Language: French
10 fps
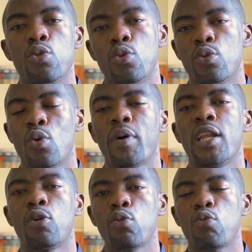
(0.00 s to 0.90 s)
n'ont pas
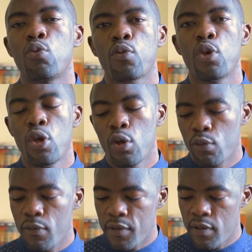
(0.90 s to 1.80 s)
les ressources
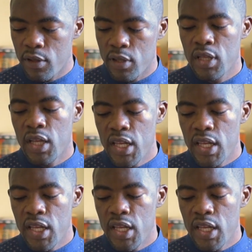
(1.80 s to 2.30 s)
suffisantes.